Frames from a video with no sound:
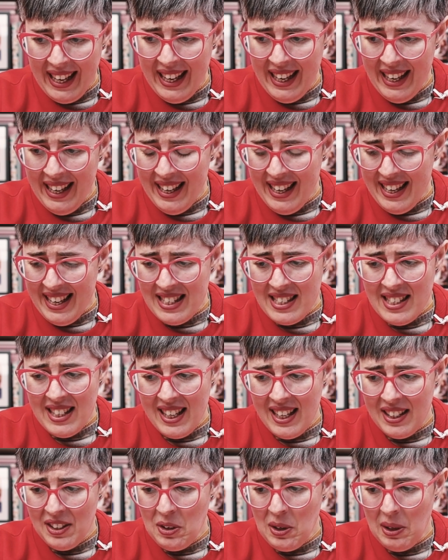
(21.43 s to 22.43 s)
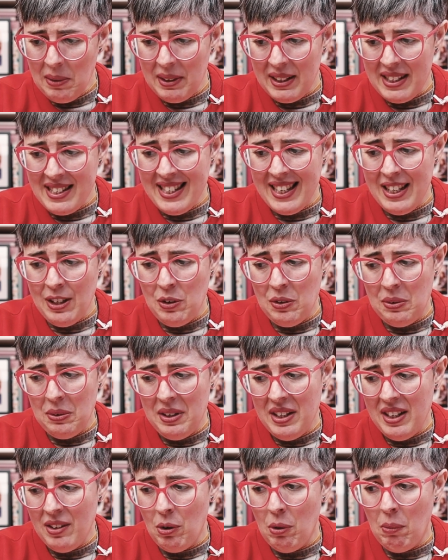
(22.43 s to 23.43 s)
Eh, este año la verdad es que no
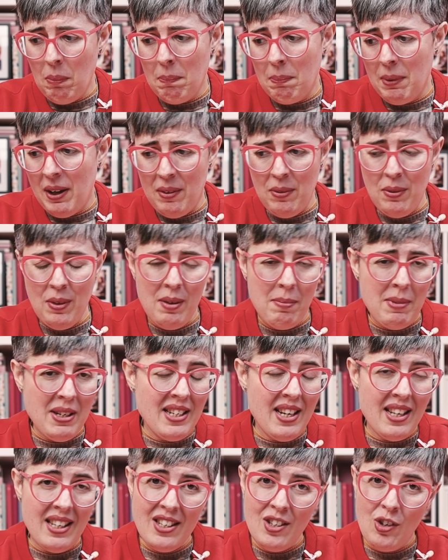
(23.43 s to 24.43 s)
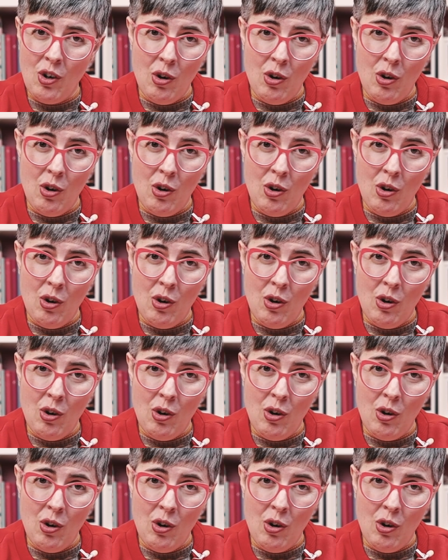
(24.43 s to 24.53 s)
he comprado demasiadas